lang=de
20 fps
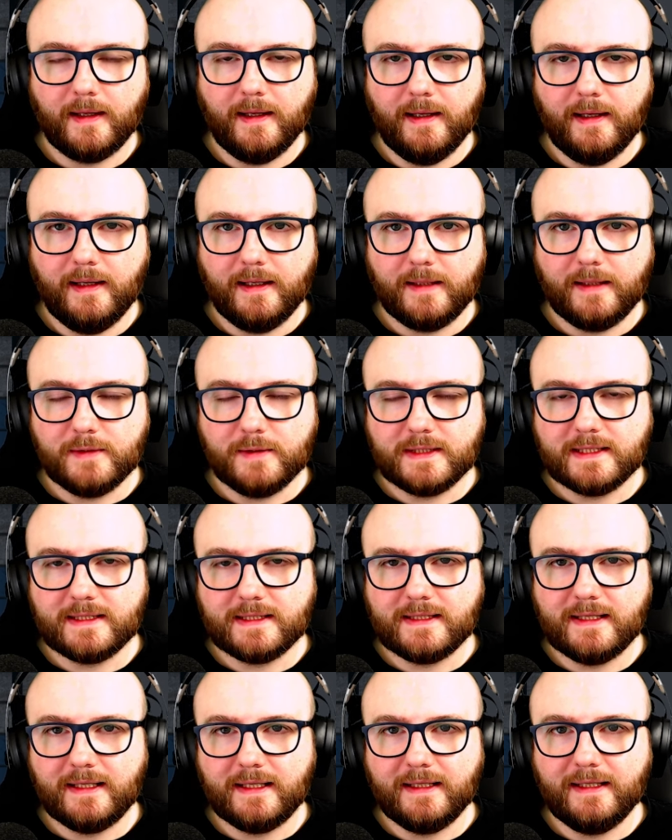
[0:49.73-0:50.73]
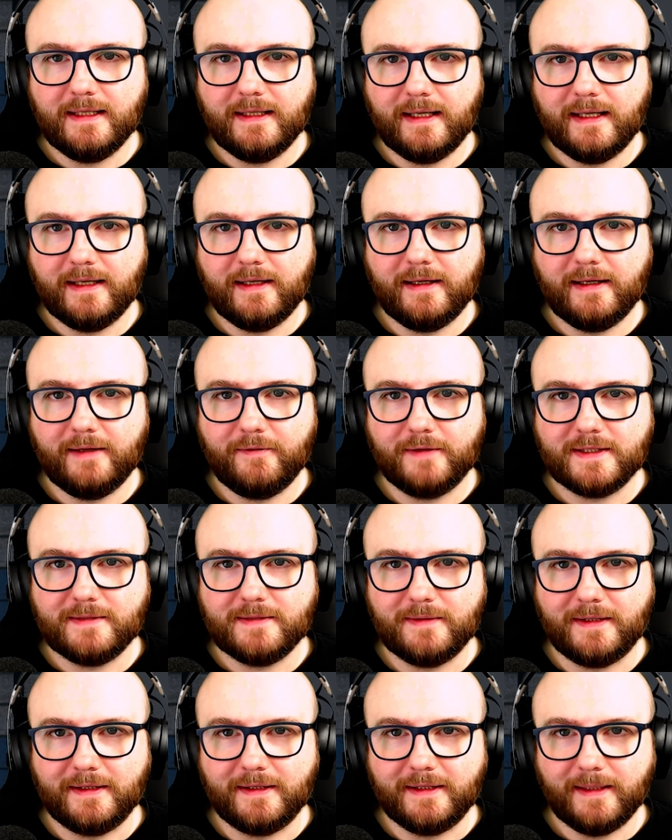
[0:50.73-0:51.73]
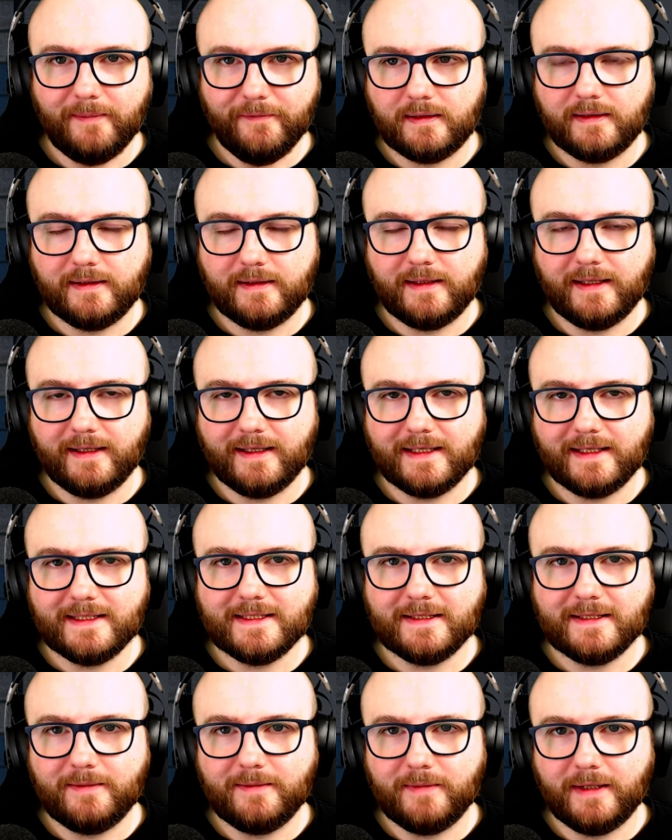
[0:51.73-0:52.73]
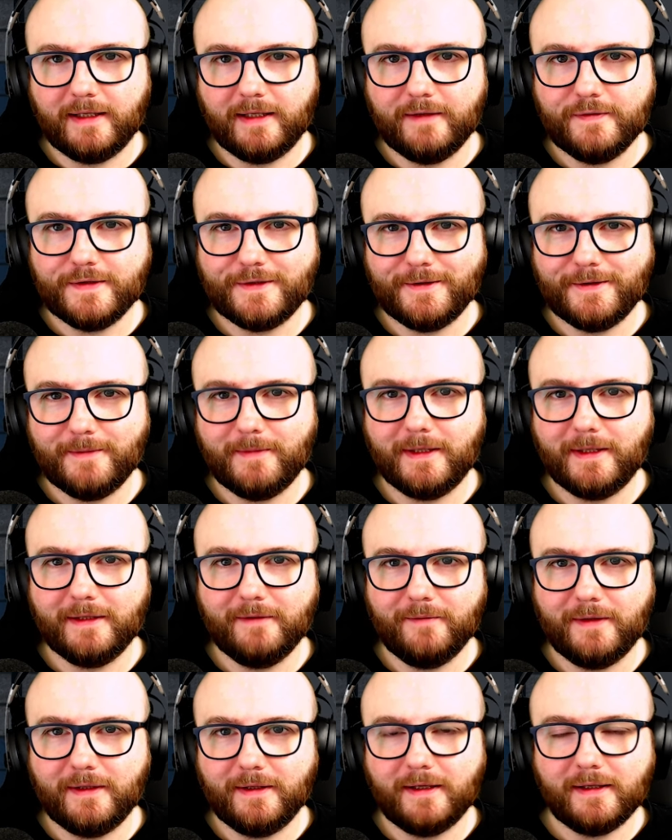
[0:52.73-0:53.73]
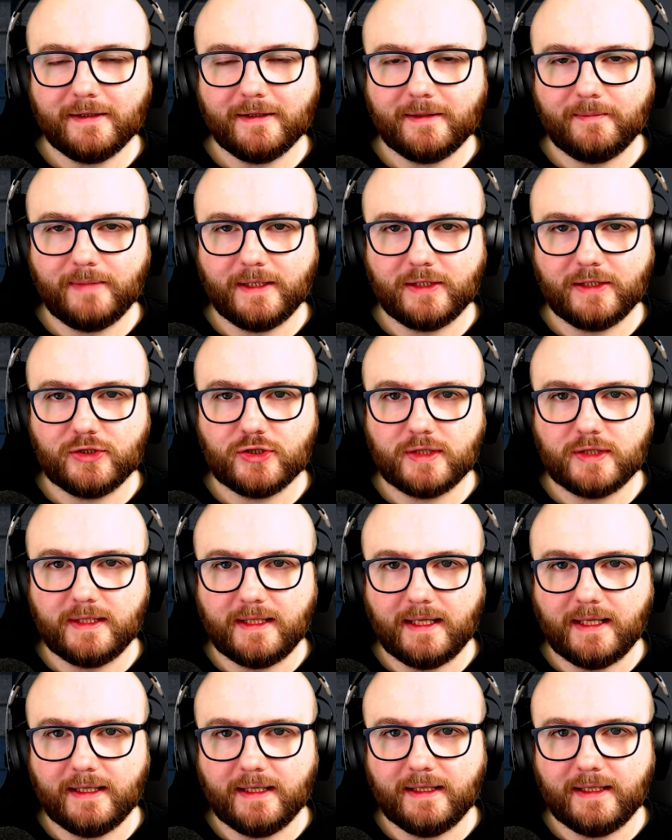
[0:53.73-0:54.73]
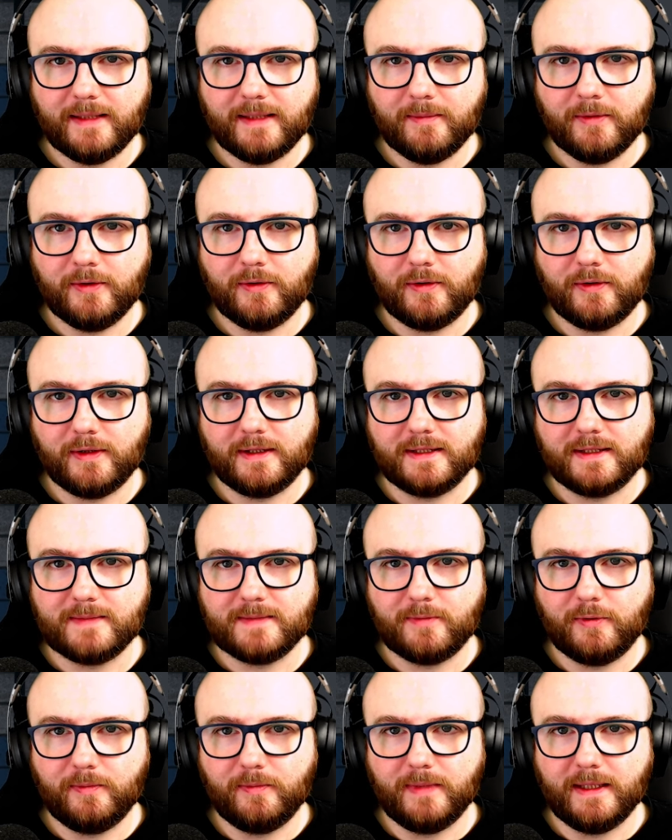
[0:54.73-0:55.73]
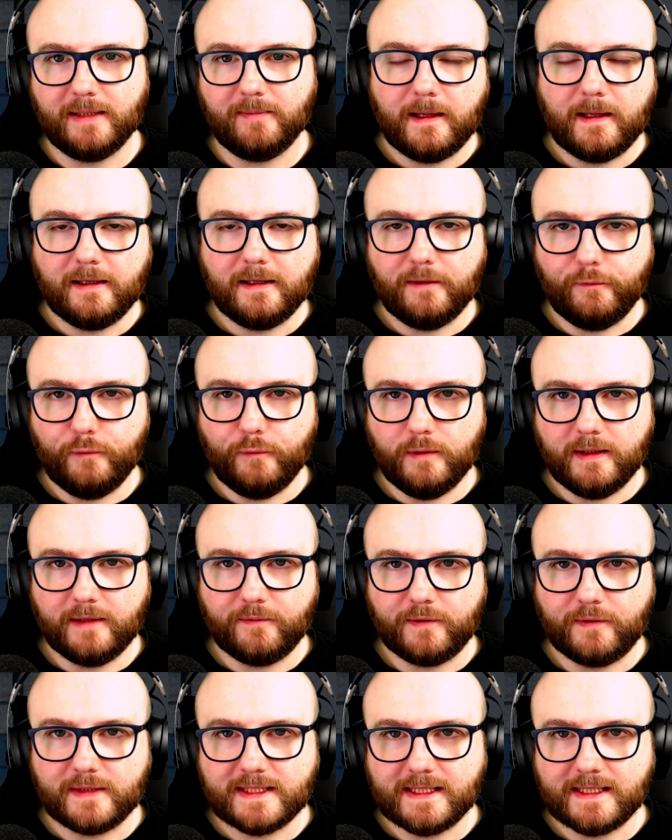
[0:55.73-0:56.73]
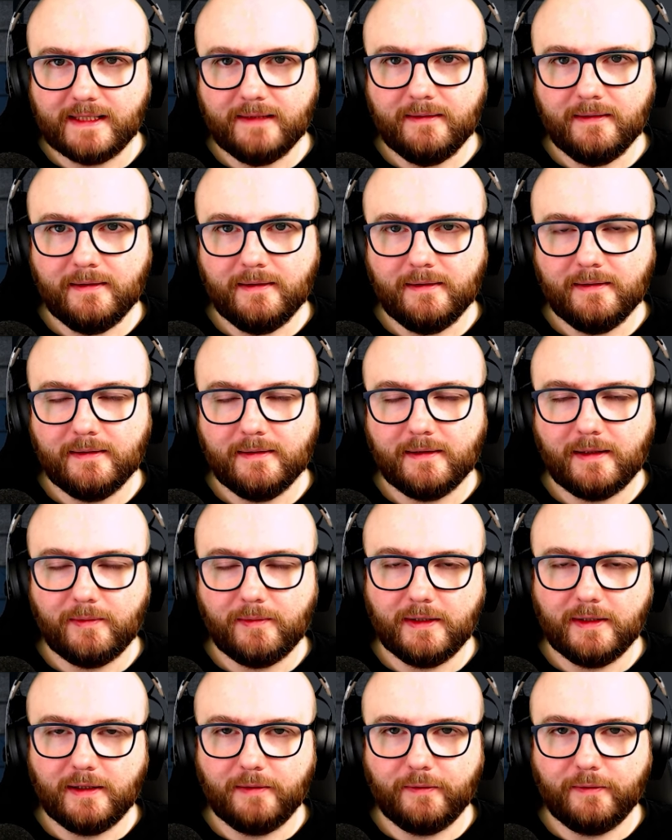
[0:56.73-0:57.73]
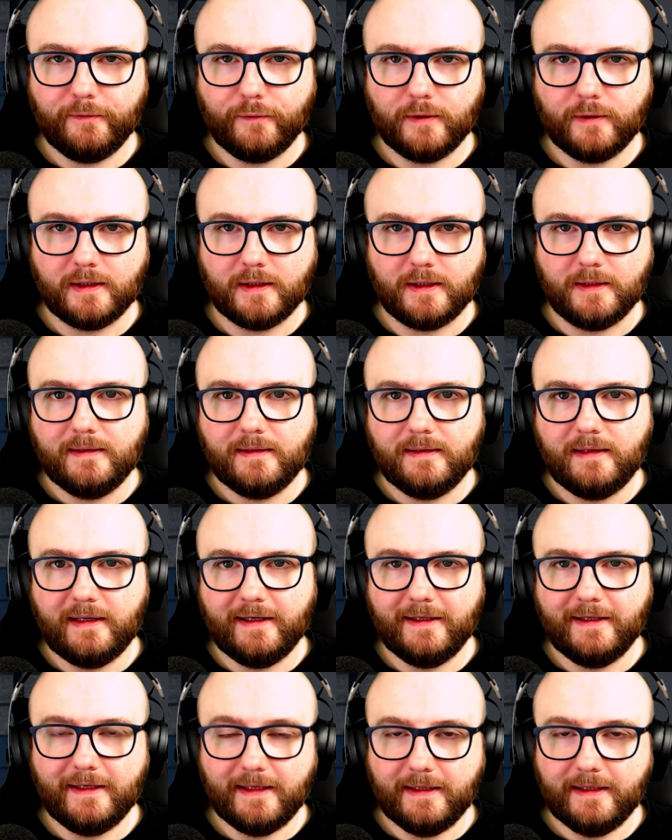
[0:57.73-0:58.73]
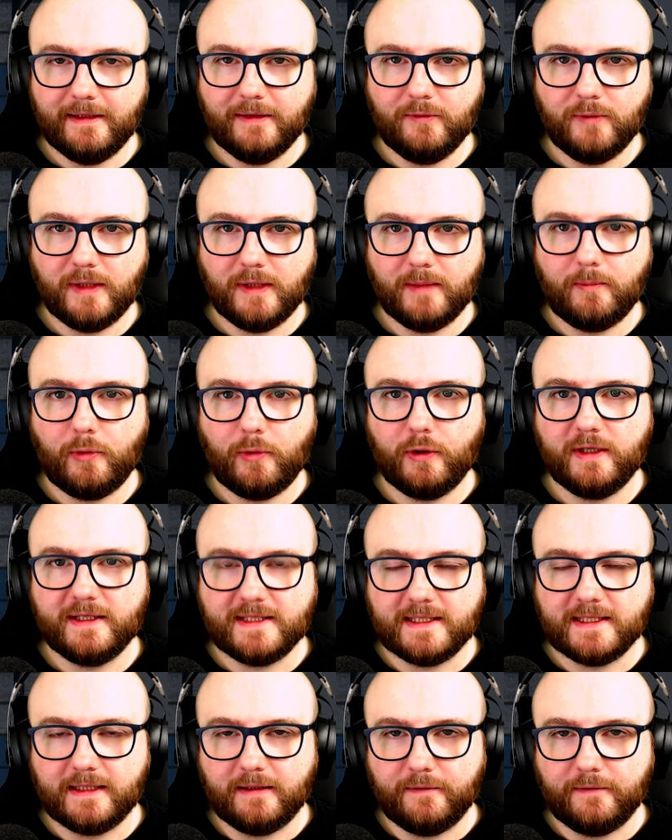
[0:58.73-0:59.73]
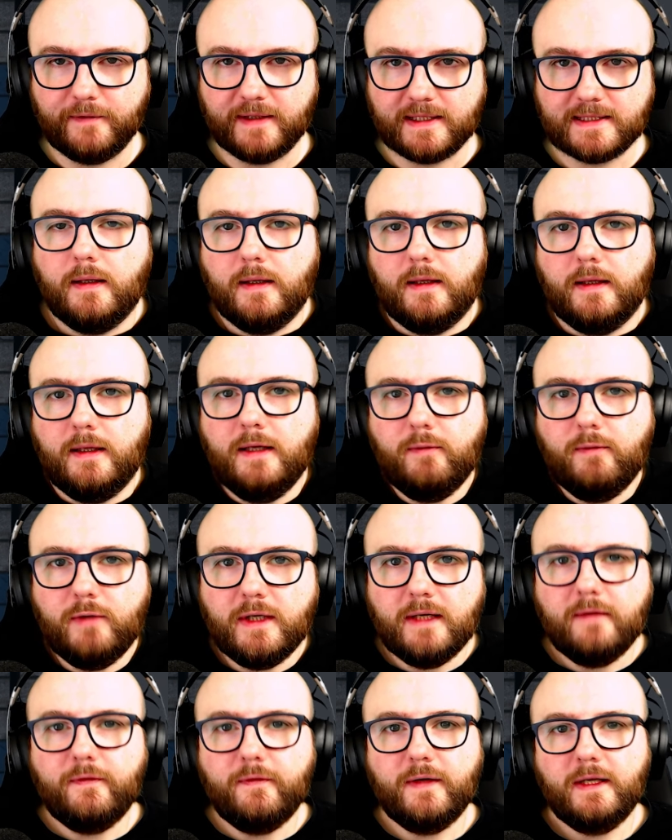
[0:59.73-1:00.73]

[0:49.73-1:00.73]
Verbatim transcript: Ich muss das gleiche leider etwas wieder dämpfen, denn gestern im Livestream hatten wir nach dem Patch leider immer noch das Problem. Gefühlt etwas seltener, aber nach wie vor da. Daher leider nur ein potenzieller Fix. Hier wurde ein Fehler